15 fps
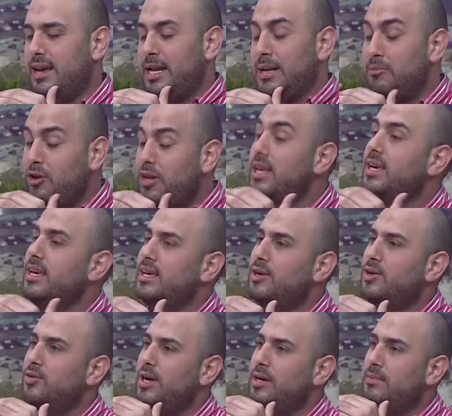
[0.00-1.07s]

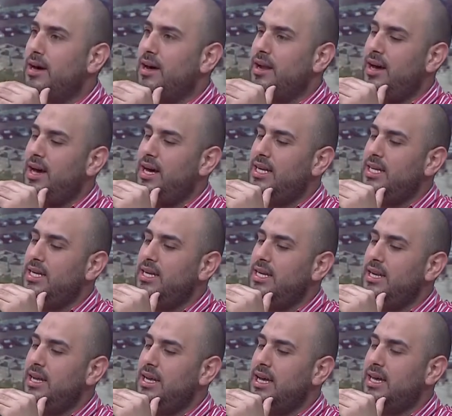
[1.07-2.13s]
البولينج هو عباره عن
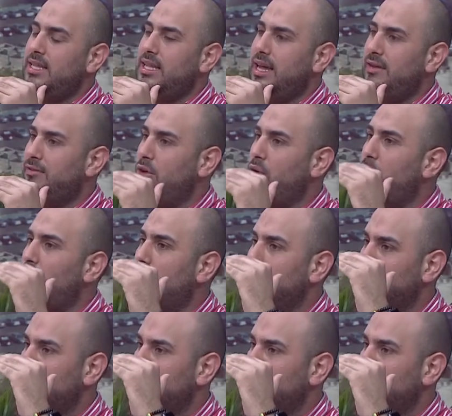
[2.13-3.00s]
اختلاف في القوه